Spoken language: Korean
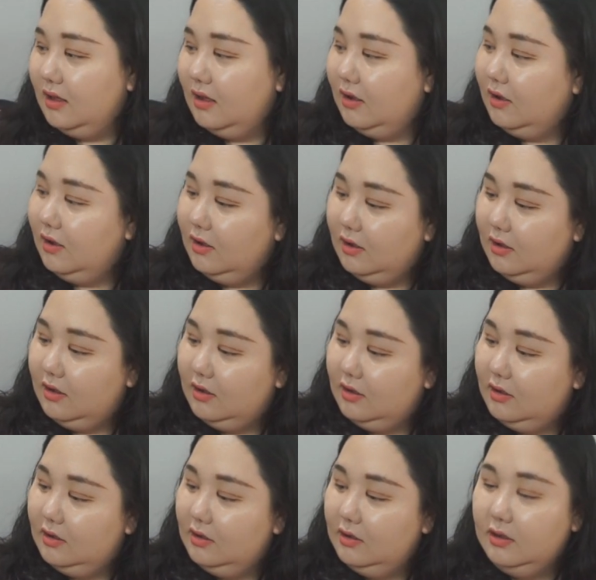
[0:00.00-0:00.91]

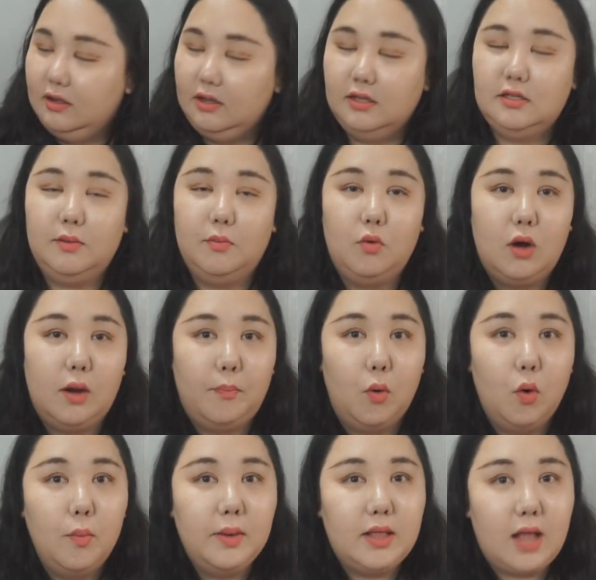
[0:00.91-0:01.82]
어... 이제 뭔가
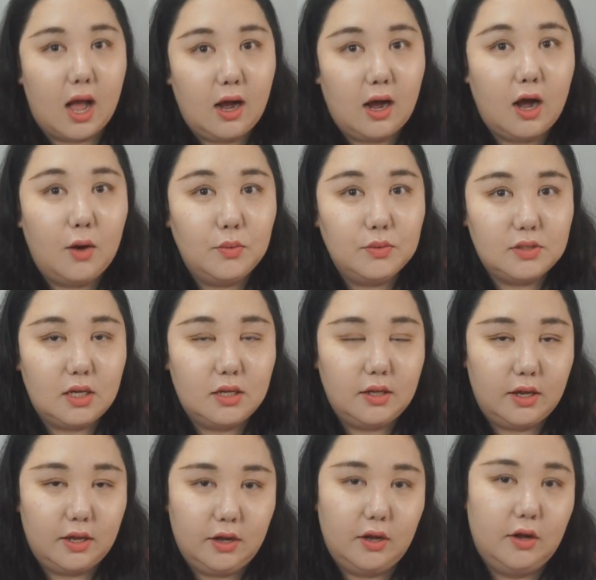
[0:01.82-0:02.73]
봄이 다가오잖아요.